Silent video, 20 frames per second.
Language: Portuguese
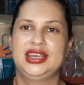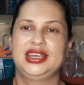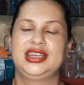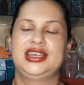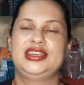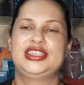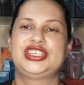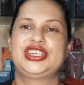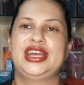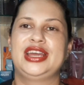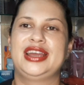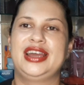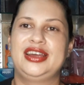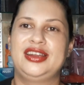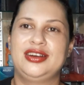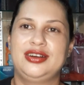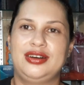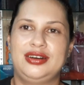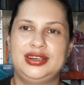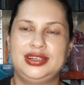que
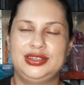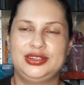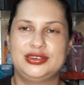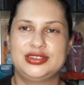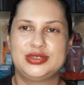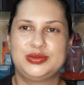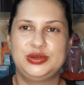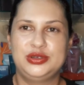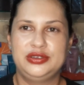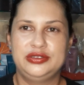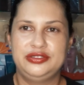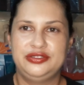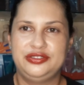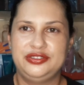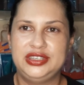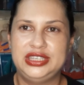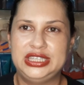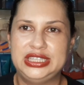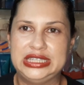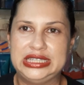chegaram agora em
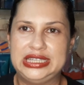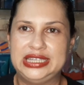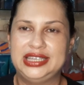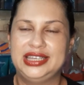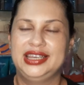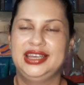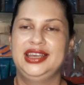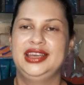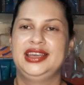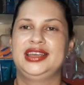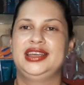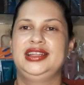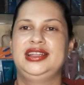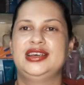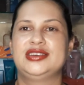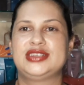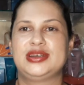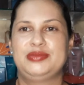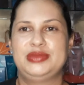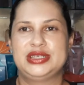2020 Que
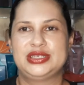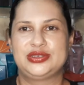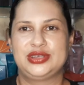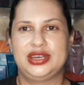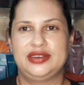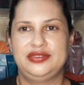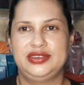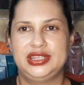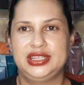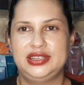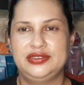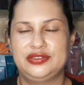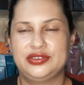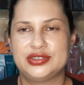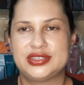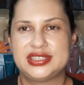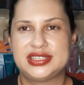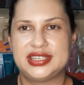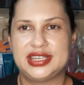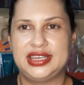Deus abençoe a vida de
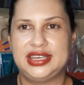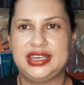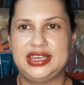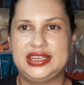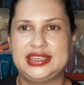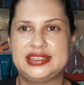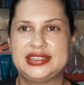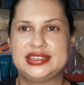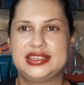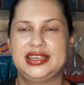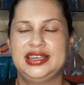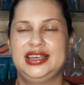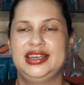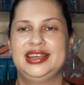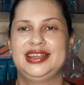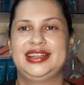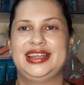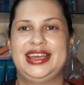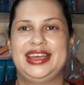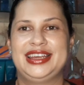vocês
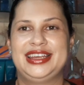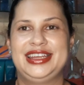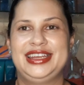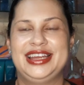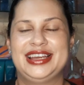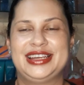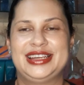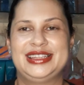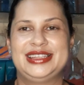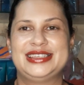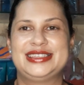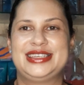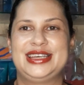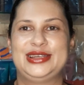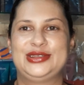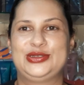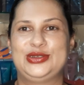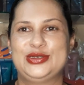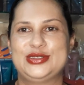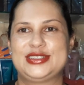né? Queria agradecer
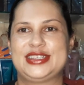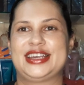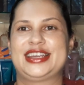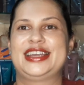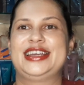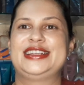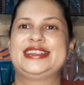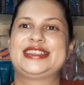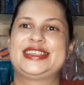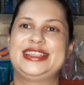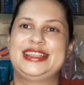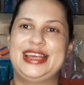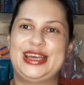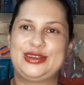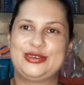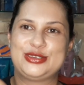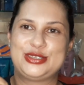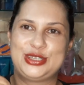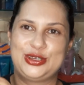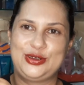a todos aqueles que
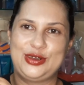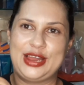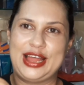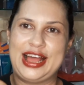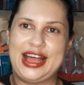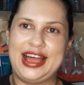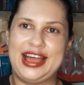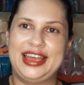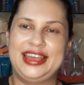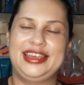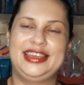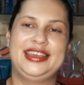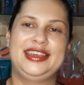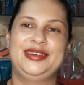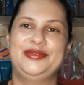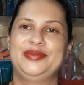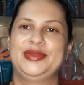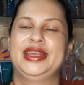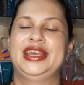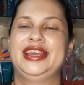deram seu
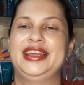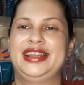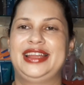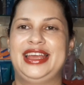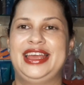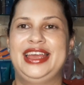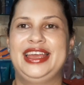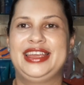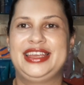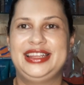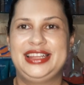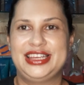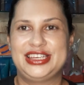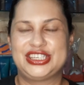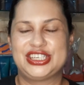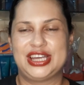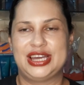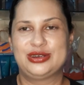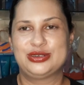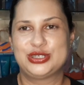like né? Que
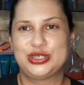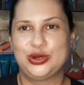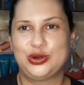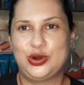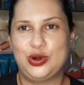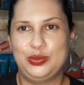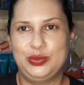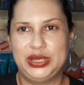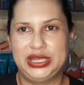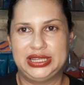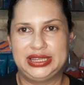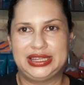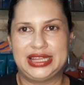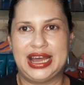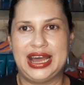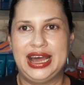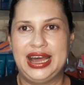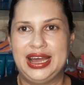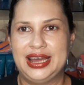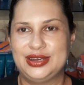deixaram o seu
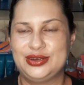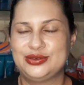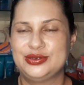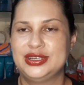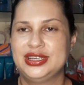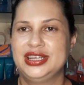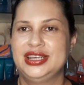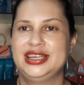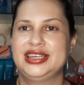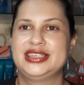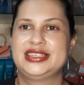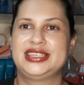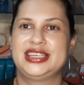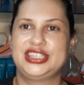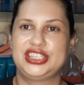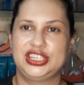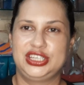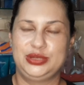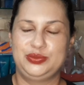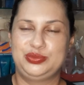comentário,
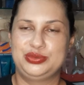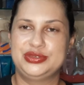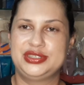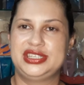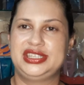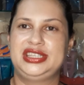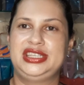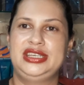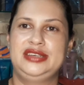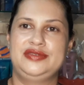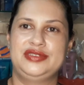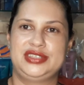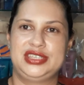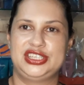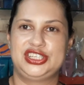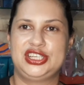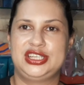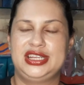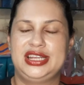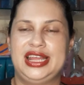seja de positivo,
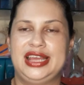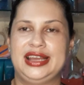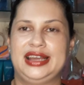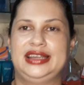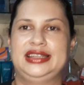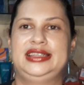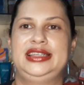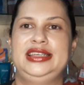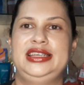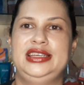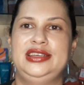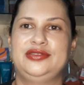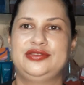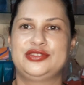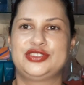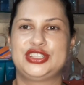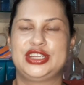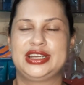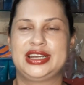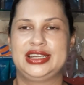seja de
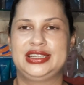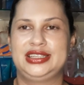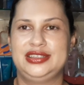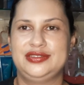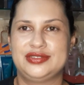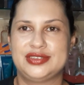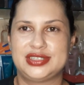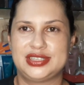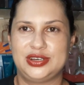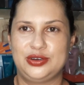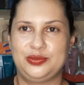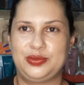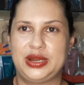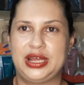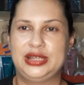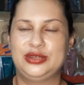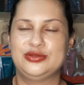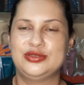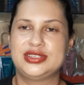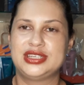negativo. Os negativos são
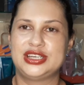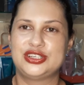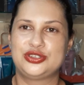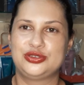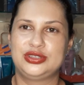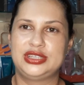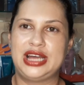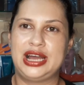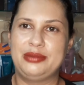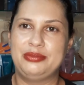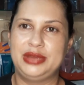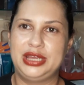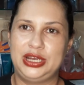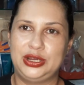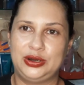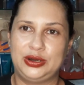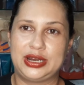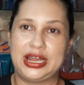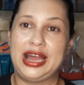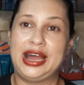para nos ajudar a
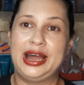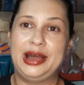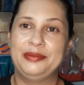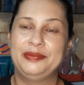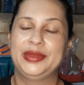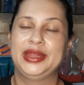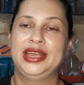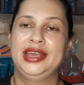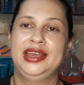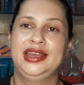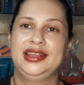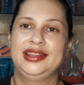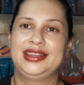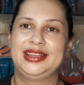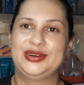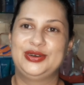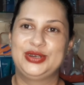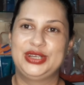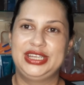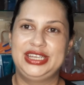melhorar.
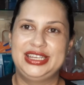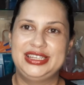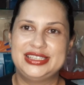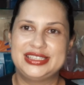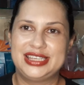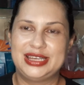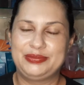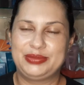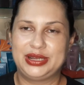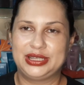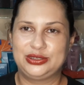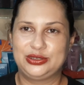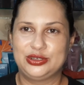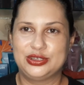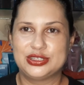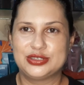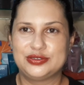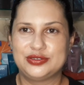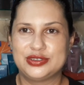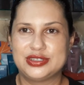Então eu queria dizer para
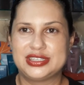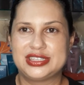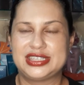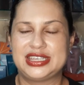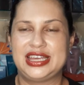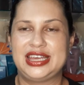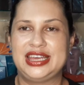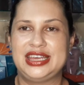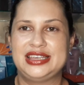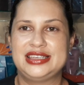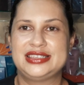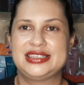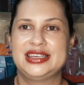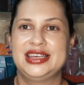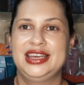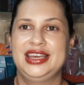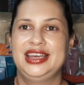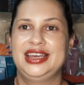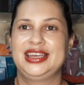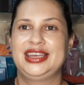todos vocês
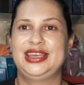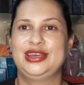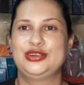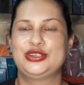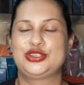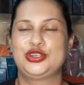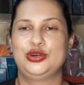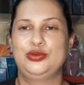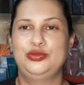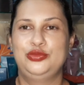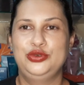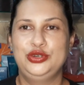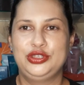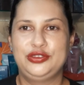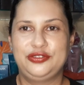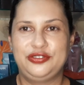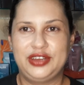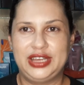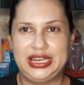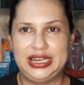que eu estou
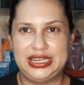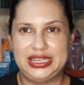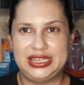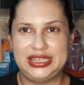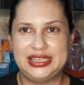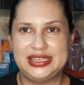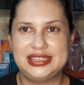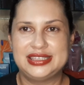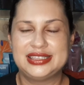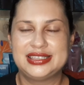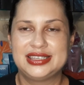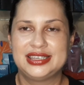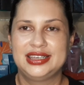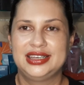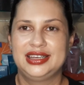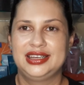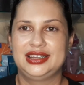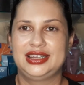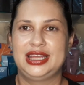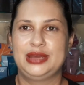muito feliz
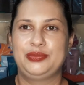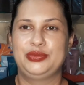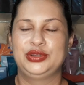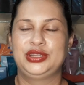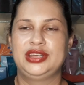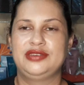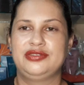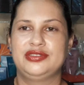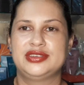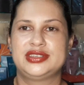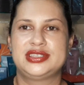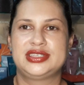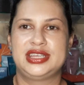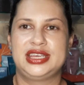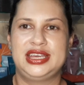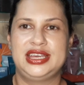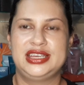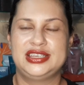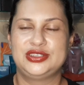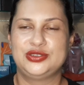né, por ter
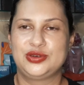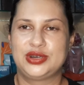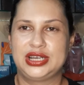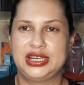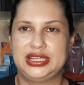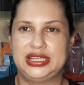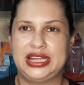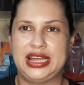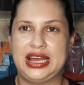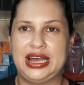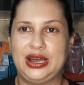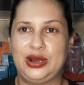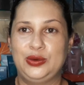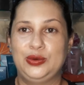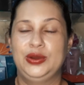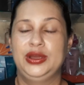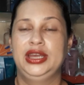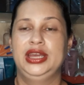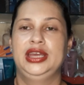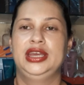vocês no
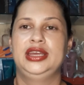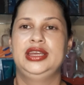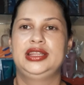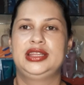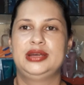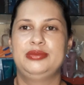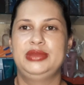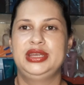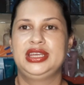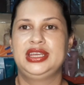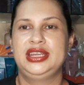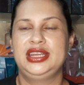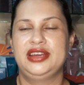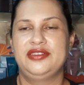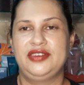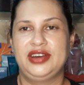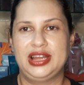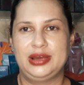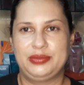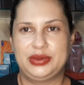canal. E também
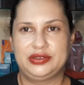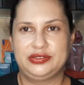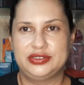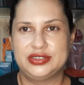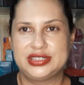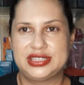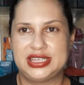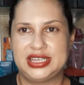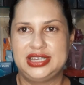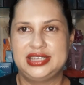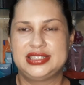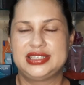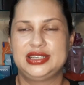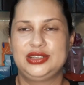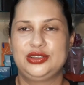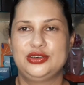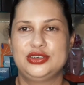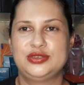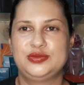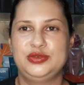queria falar para vocês que
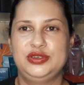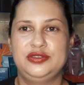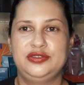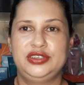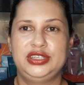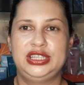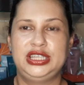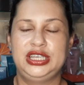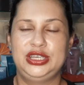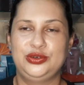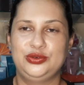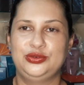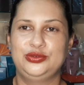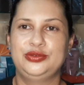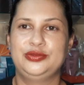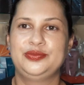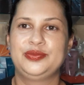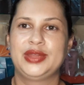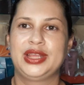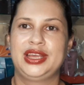
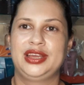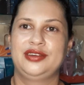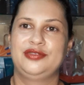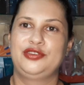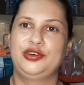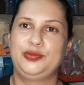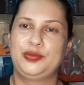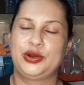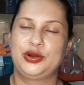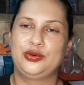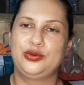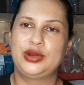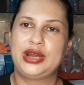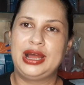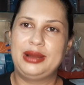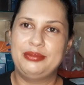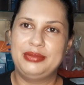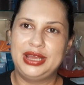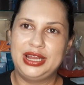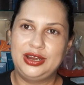2021 vou
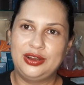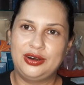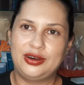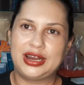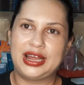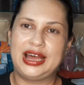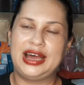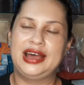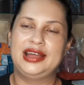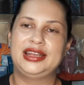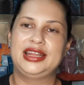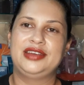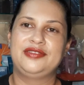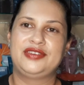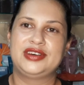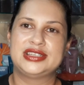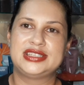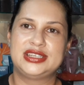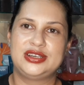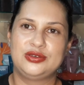procurar melhorar, né,
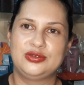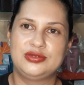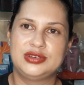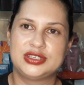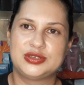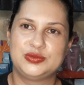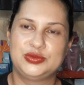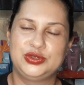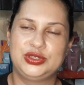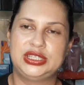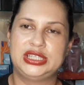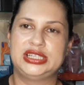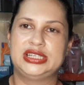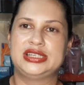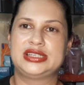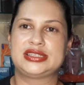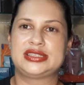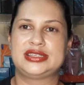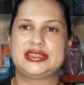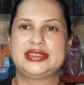fazer algumas
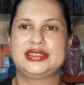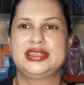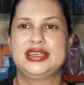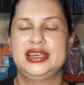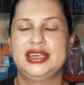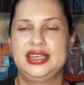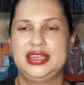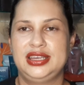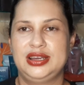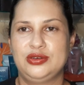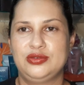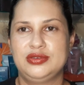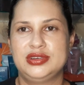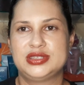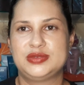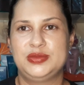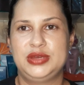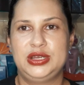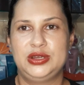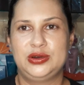mudanças e
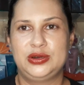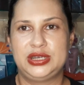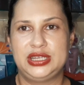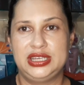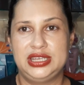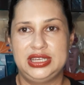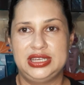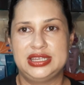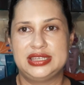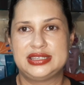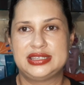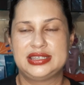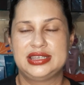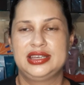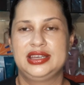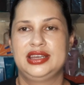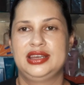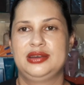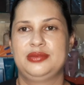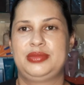algumas melhorias
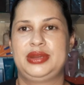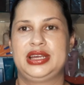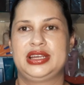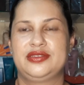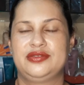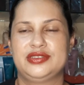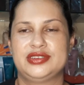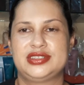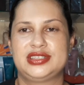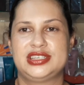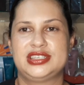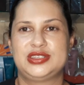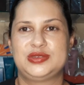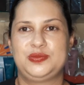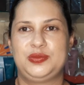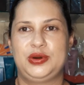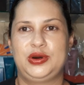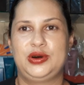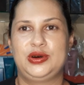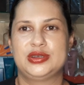para que vocês
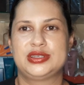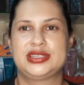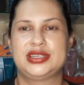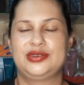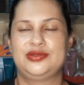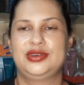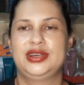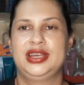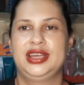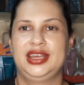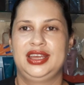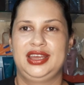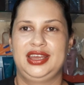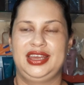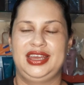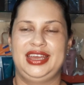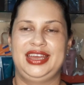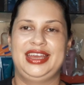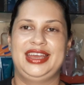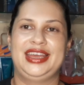possam
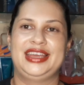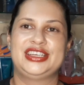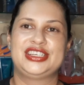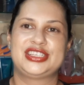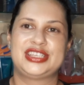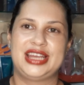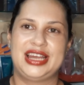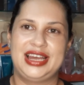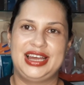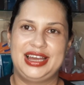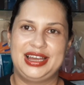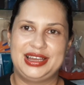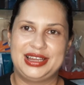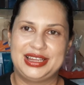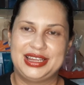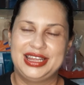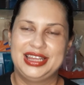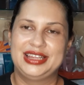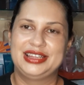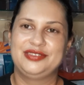é,
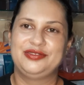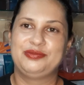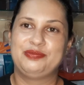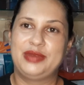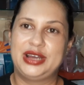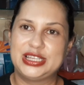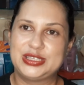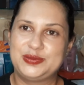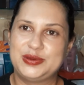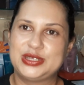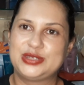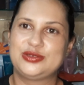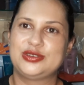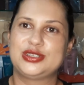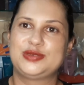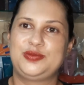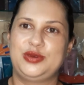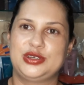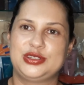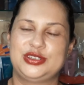estar, mais
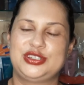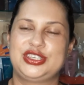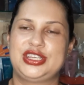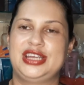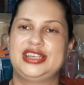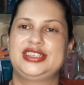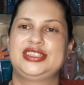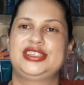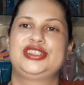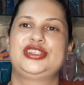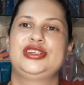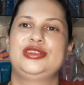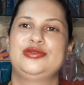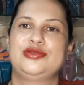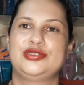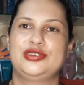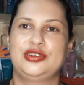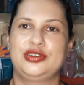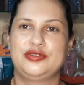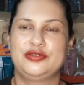pessoas possam estar assistindo
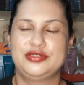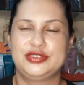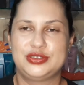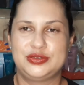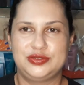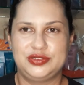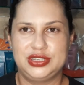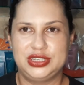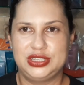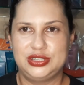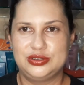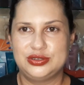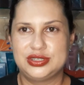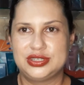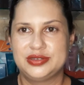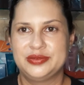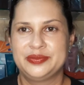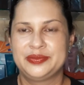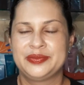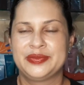os novos vídeos.